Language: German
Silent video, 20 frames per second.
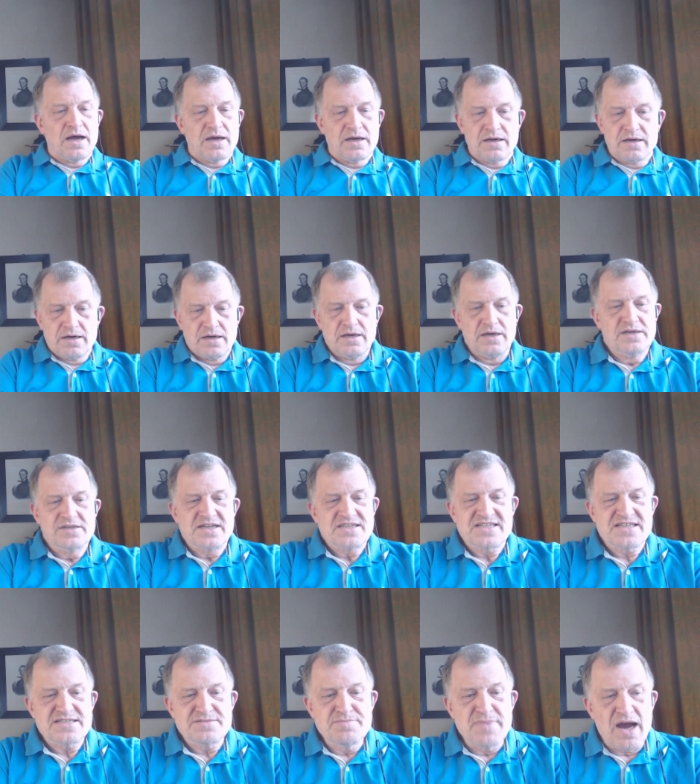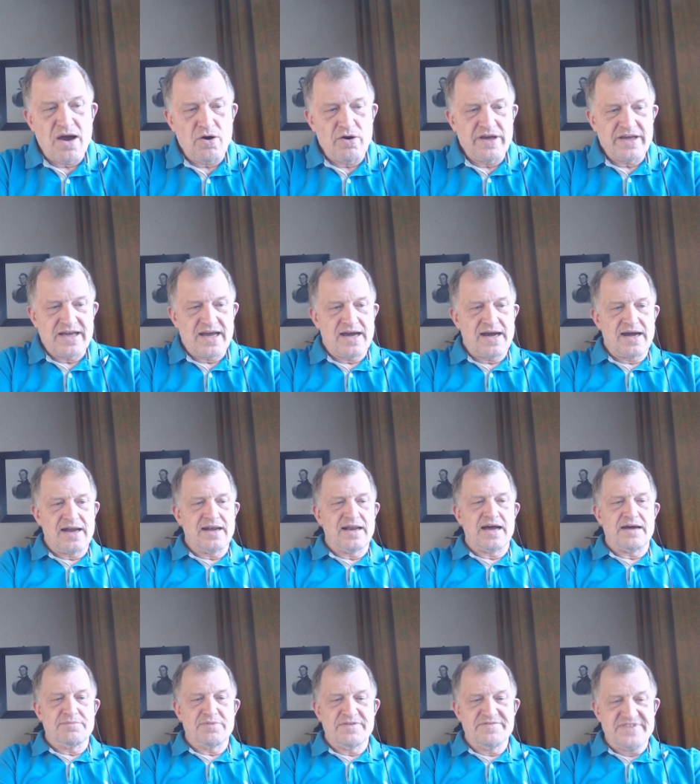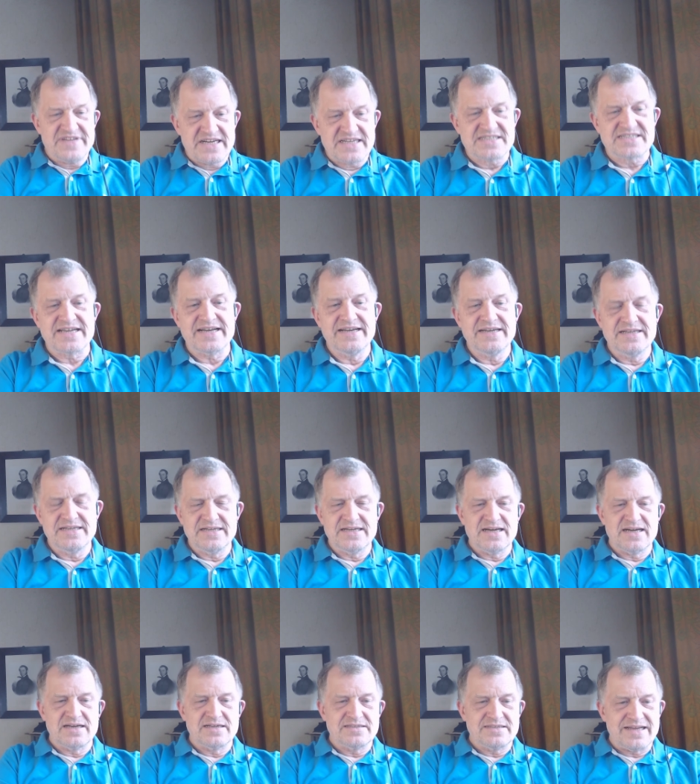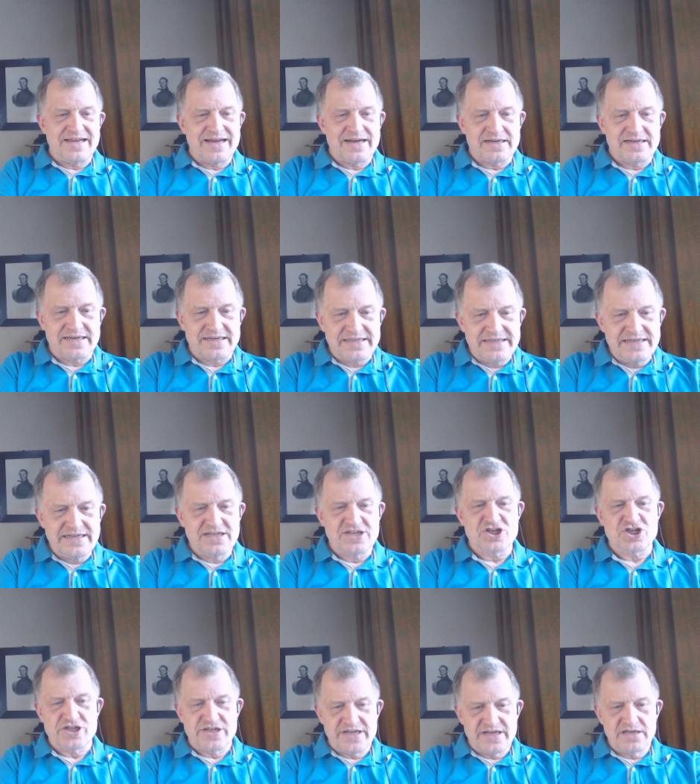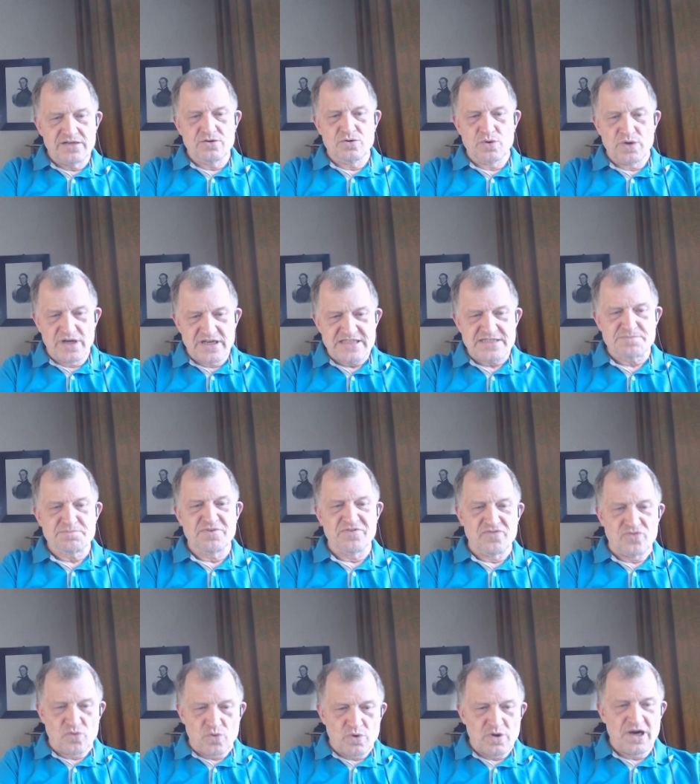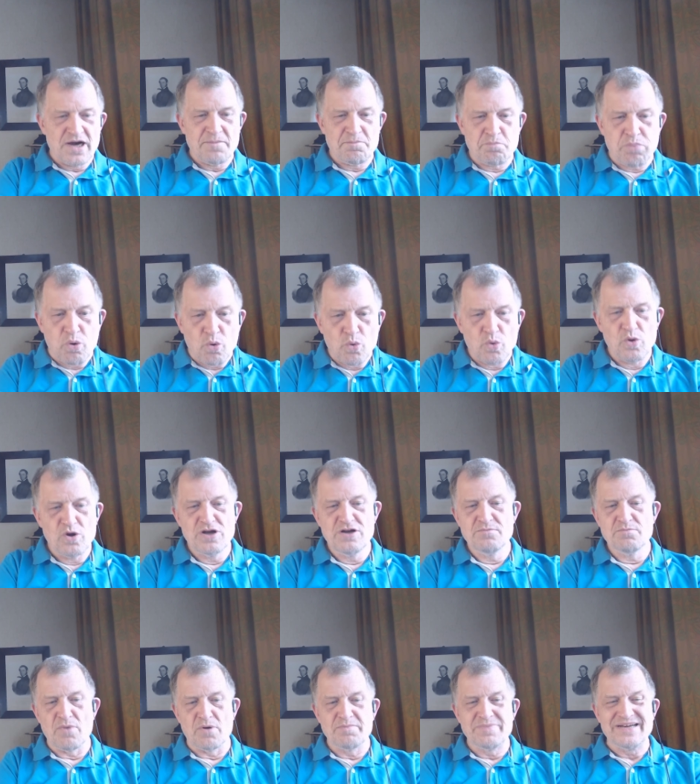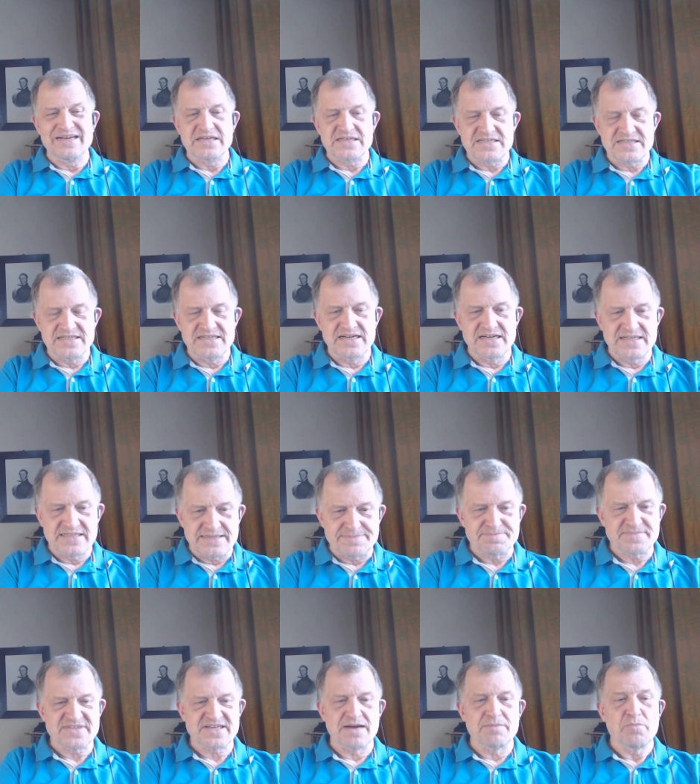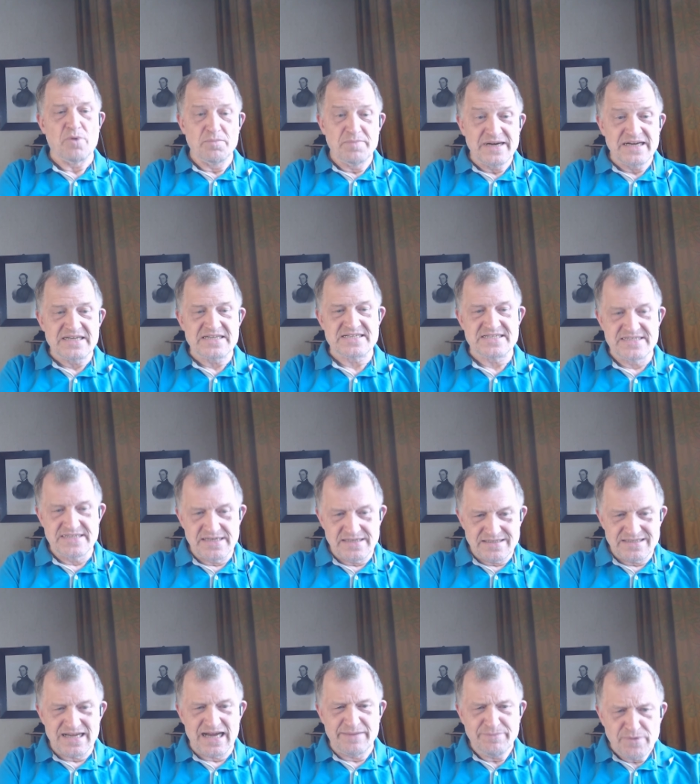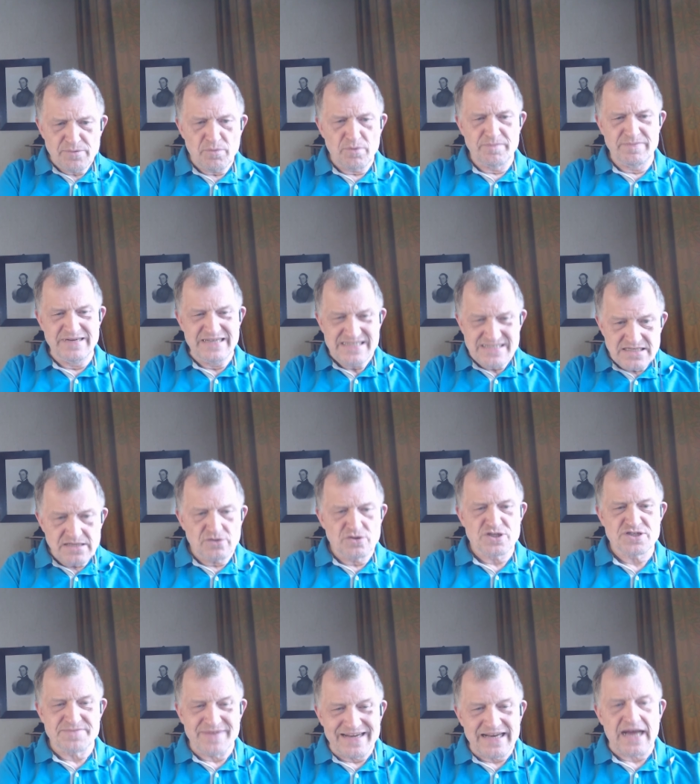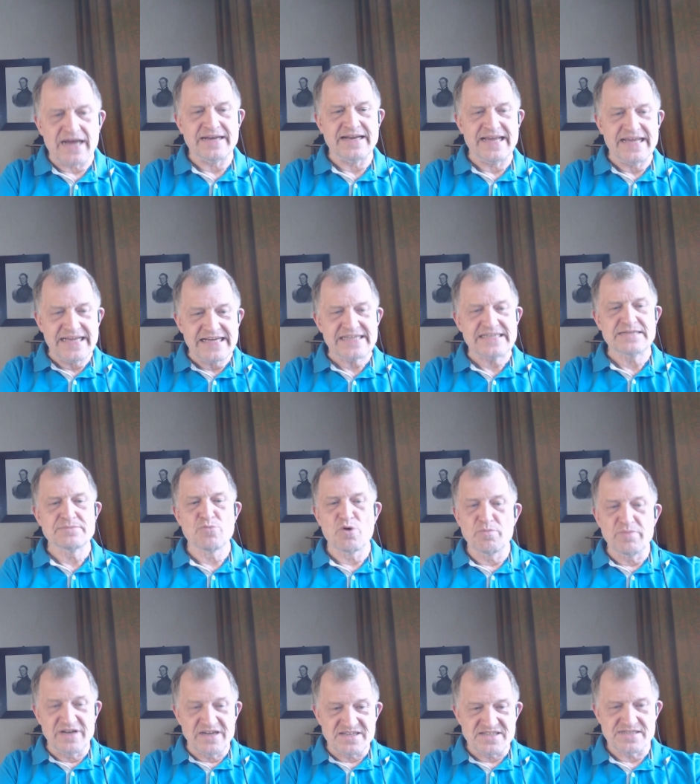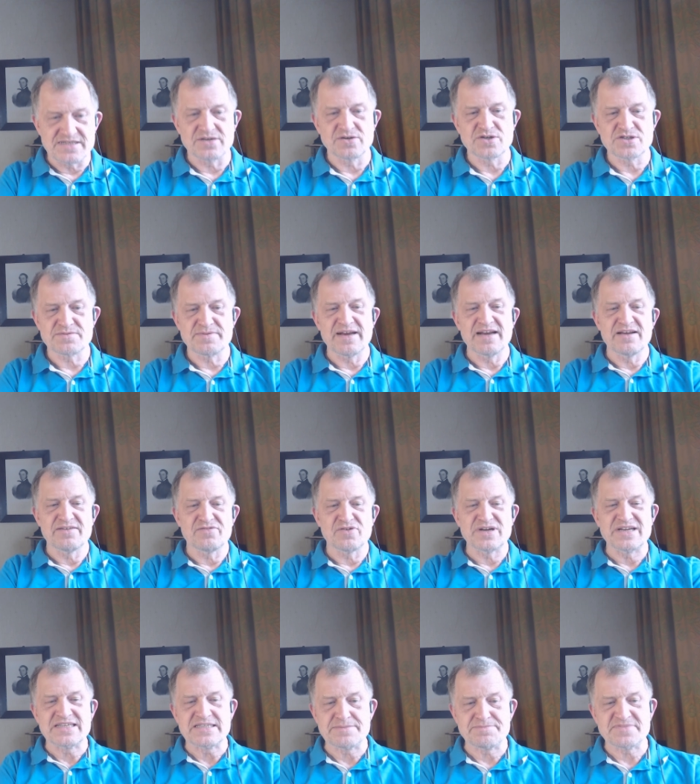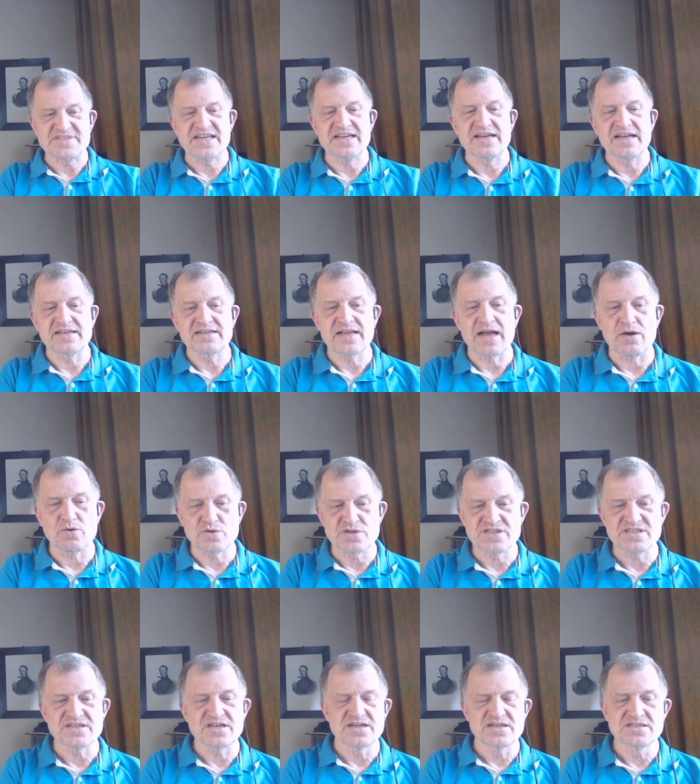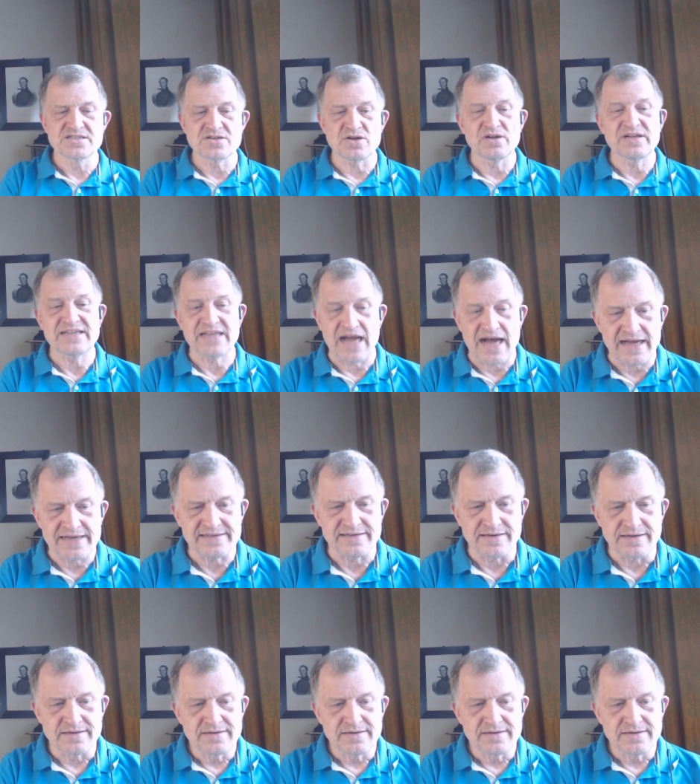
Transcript: Äh, das ist mir auch egal, aber wir sehen hier, der Krieg steht kurz bevor Polen mobilisiert. mobilisiert die haben eine Mobilisierungswelle, eine echte Mobilisierungswelle von 17.000 Soldaten.